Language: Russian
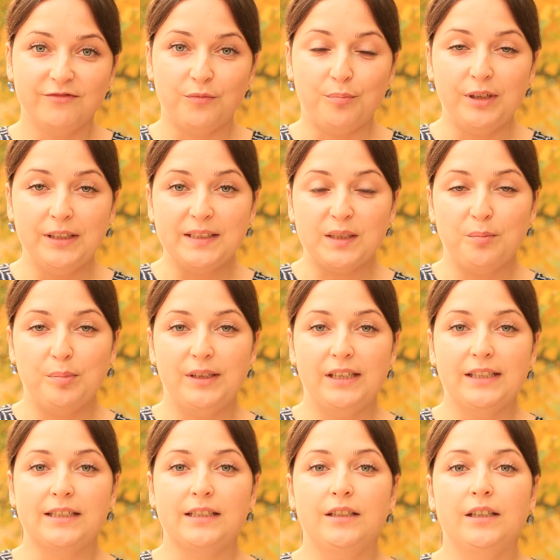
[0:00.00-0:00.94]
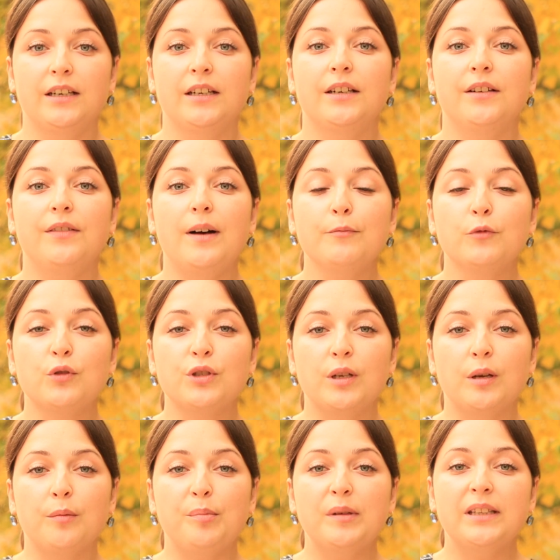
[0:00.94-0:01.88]
принципе, если вам
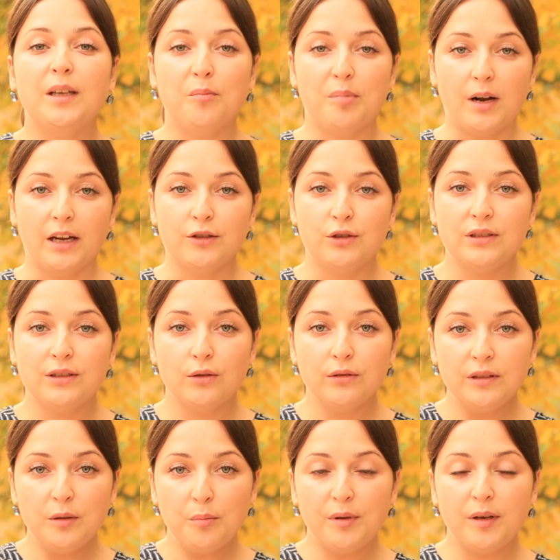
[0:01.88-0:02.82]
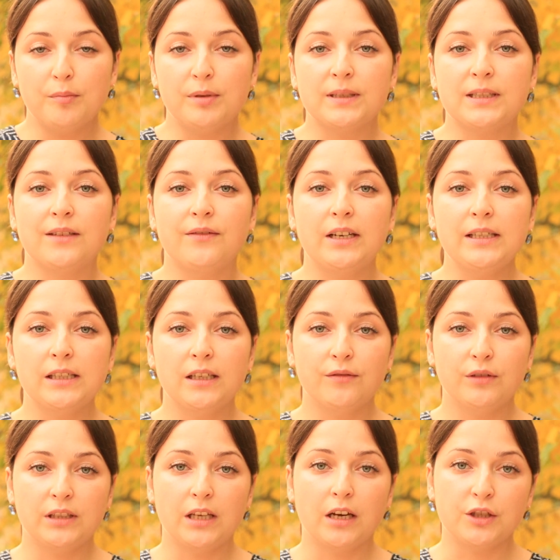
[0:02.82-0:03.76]
нужно подобрать частотный преобразователь,
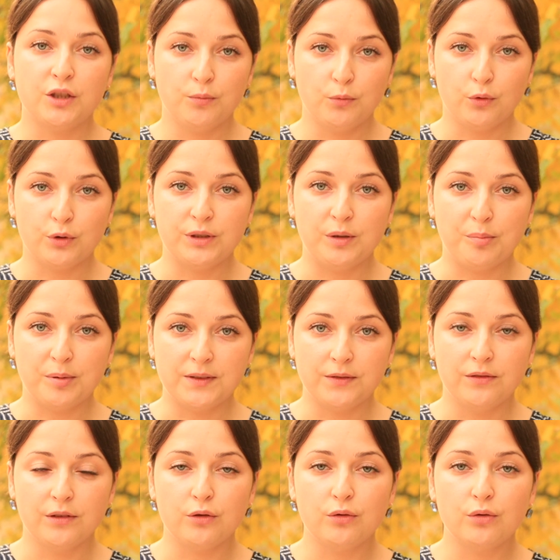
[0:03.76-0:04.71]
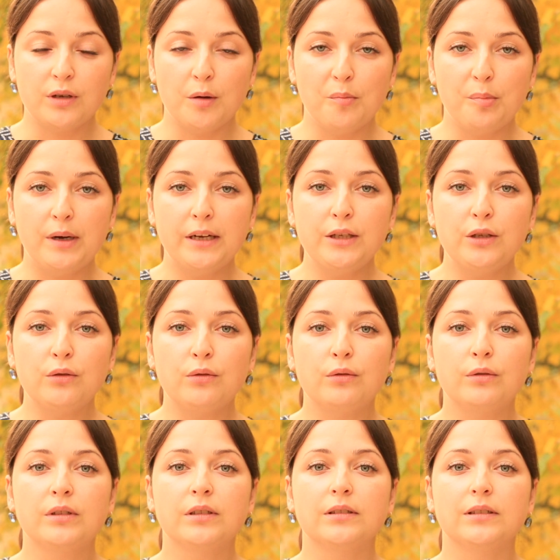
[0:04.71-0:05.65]
вы также можете позвать нашу
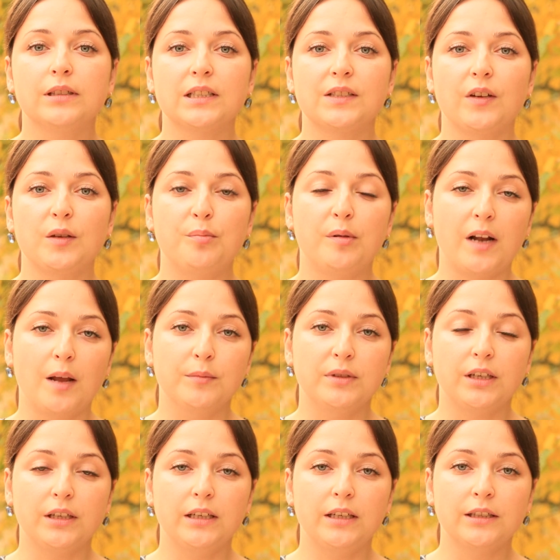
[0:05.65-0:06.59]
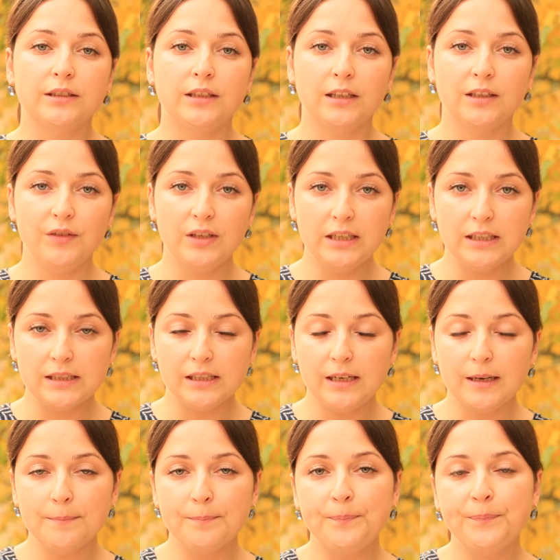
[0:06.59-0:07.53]
компанию, назвать параметры
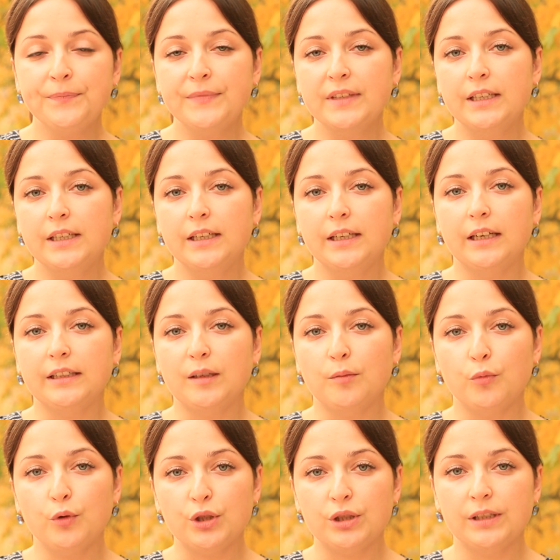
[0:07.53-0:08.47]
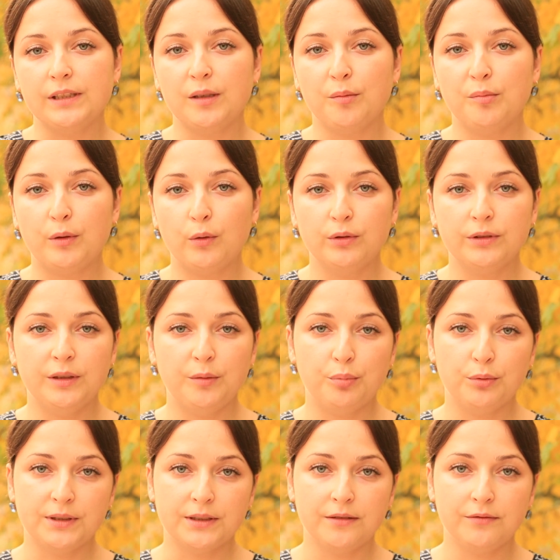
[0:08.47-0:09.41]
электродвигателя. Это мощность, обороты и
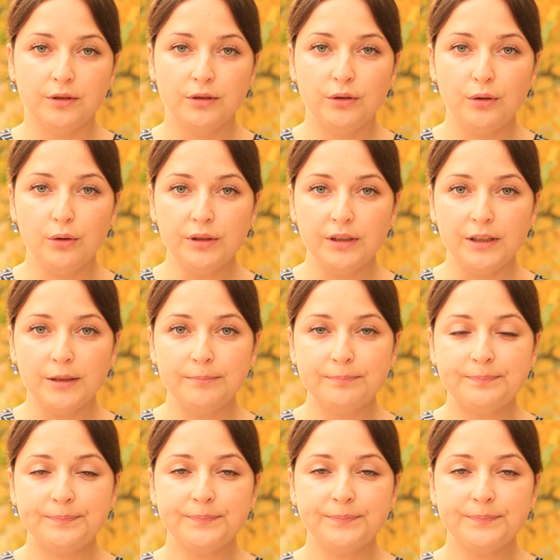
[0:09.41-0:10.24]
пусковые токи.